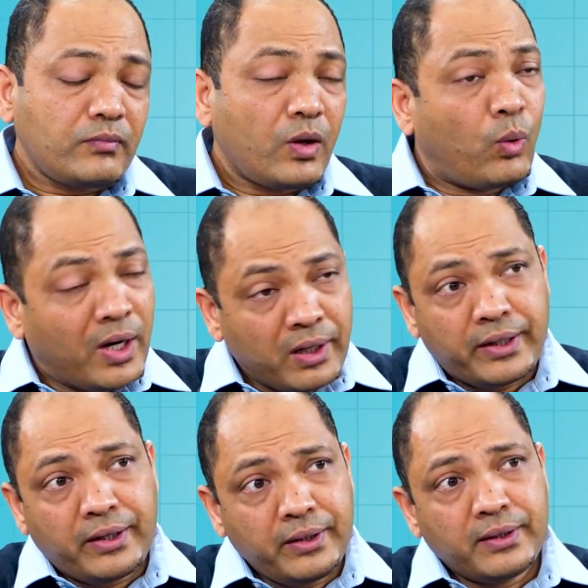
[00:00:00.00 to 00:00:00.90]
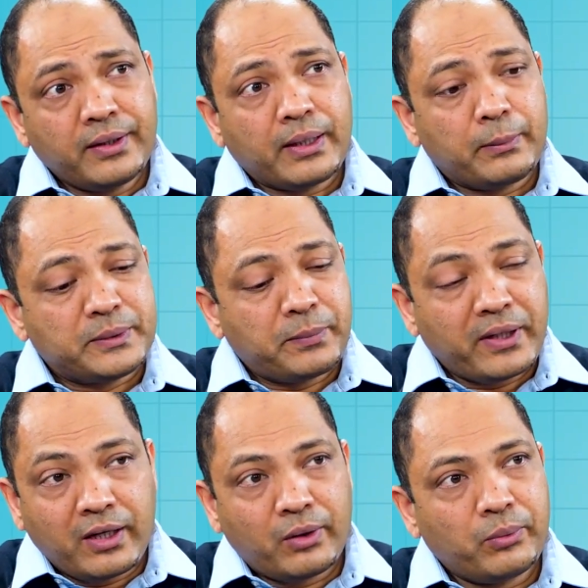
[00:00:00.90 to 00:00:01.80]
వాళ్ళకి
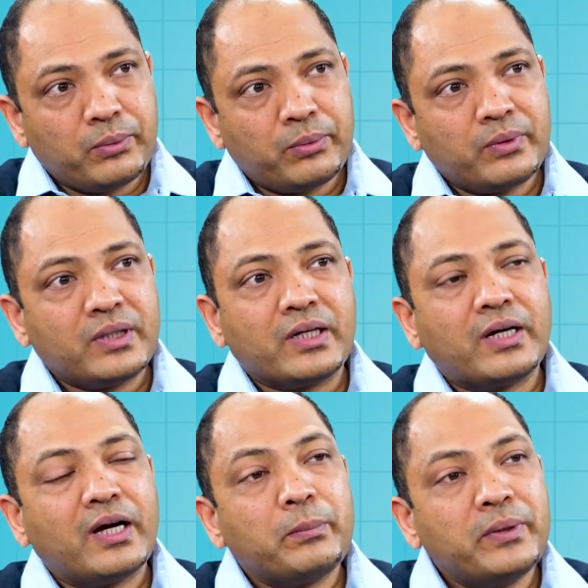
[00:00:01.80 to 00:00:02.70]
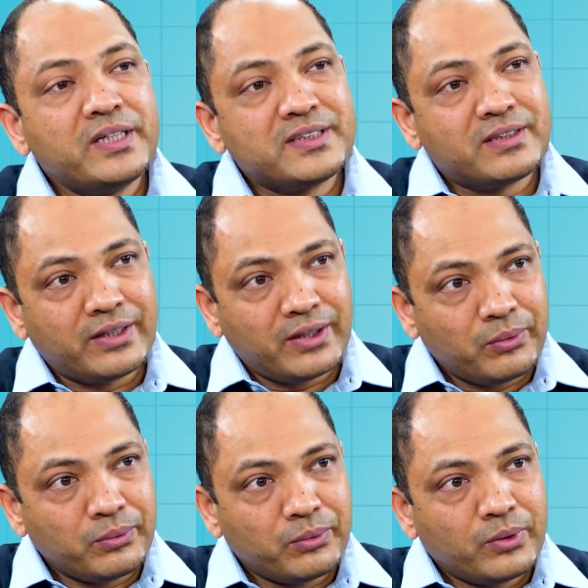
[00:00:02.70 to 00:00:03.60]
పిల్లలు గర్భిణీ
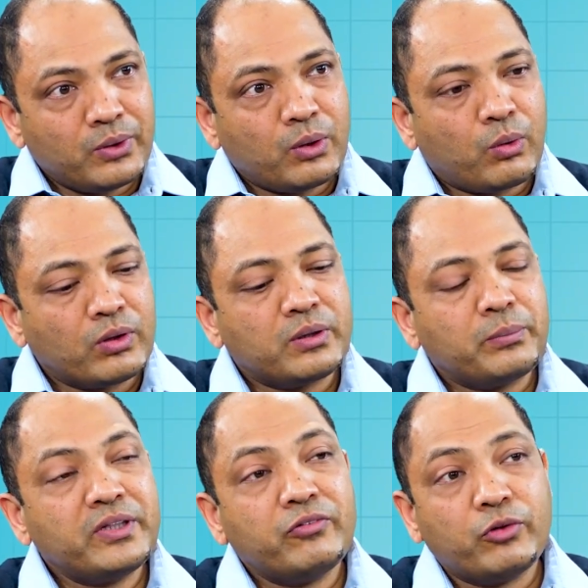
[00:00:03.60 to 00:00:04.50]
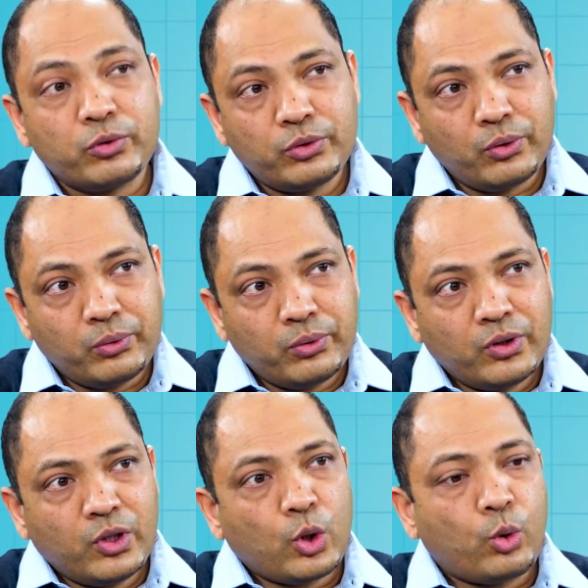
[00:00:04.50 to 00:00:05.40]
స్త్రీలు కొంతమంది వృద్ధులు
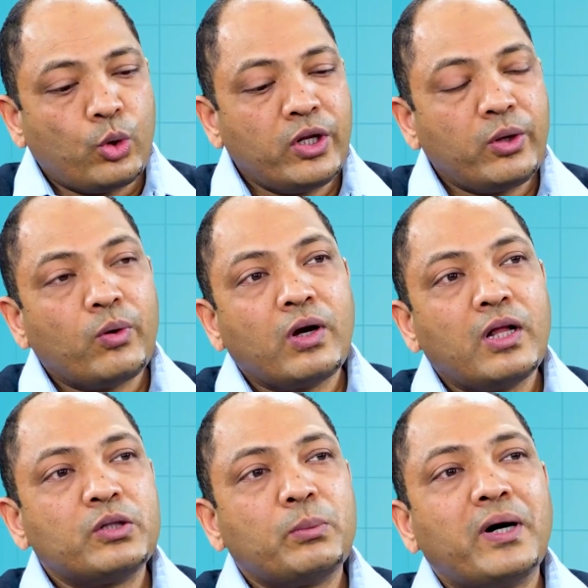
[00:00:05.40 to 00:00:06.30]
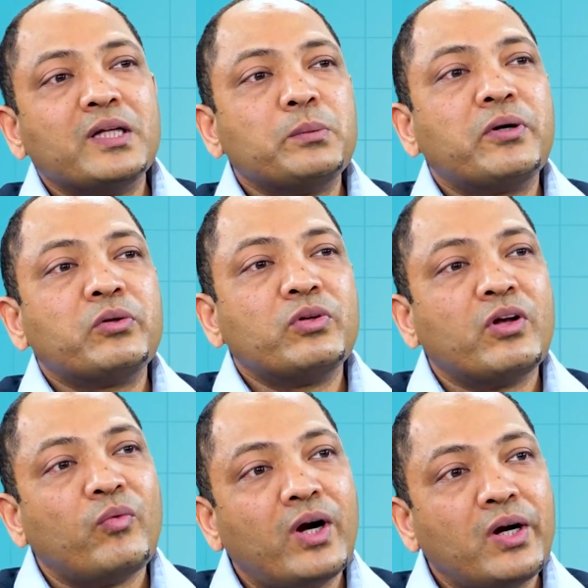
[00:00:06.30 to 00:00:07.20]
కొన్ని రోగాలతో బాధపడుతున్న
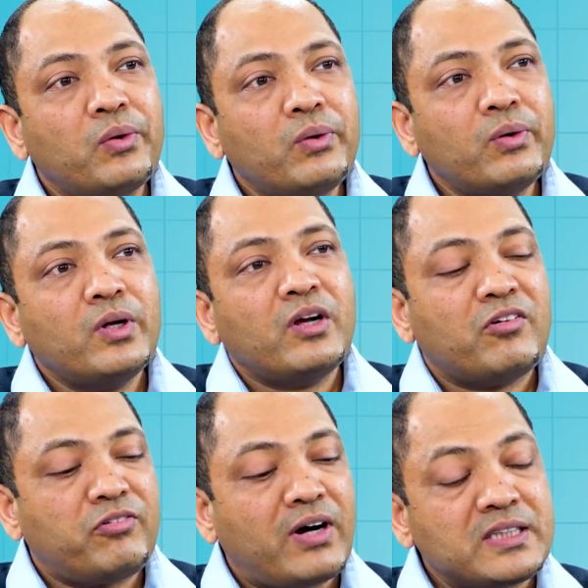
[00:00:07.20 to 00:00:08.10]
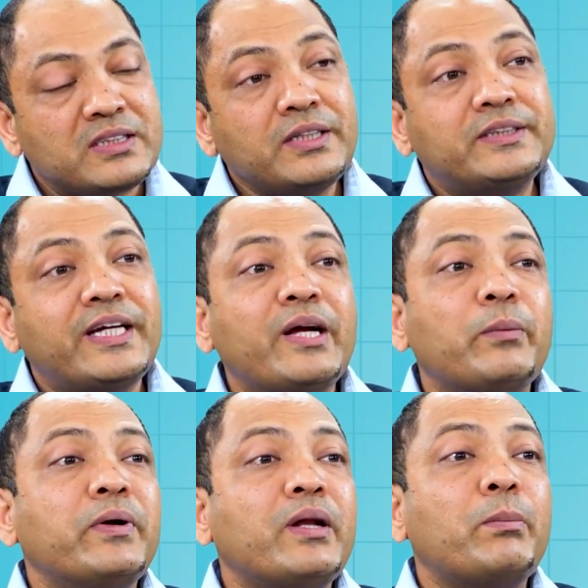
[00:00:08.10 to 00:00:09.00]
వాళ్ళు ఫాస్టింగ్
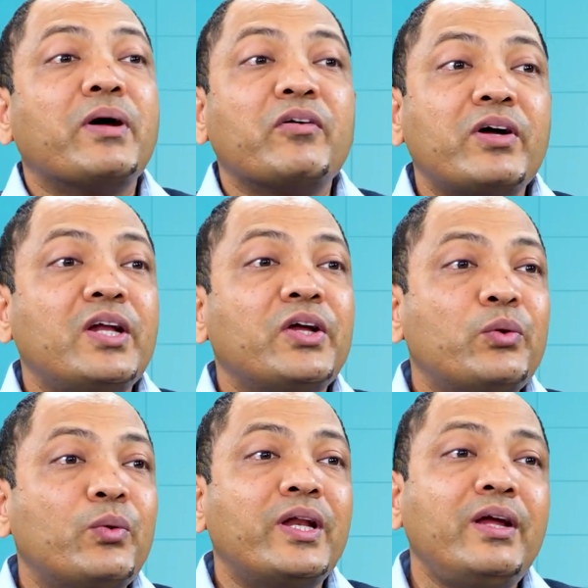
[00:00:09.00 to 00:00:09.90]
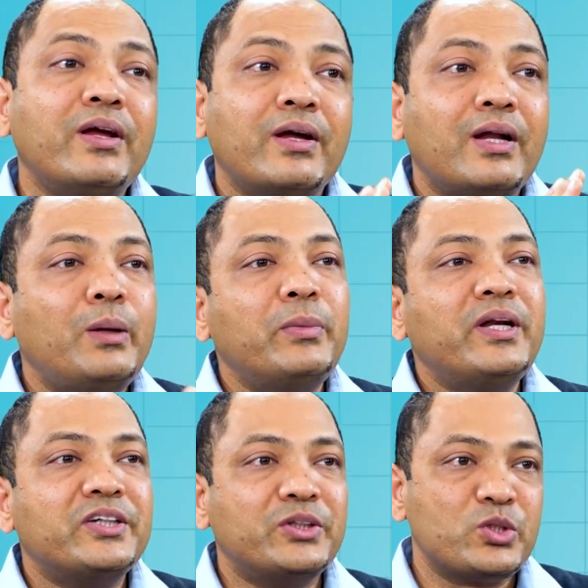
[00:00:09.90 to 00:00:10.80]
చేయకపోయినా పర్వాలేదు అని
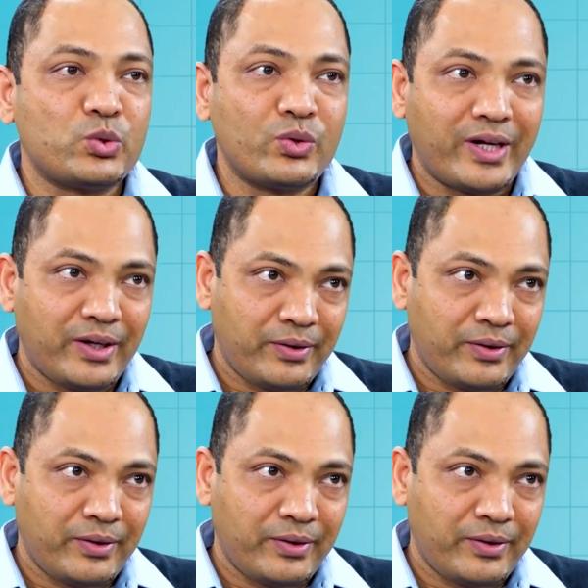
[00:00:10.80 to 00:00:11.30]
లిమిటేషన్స్ ఉన్నాయి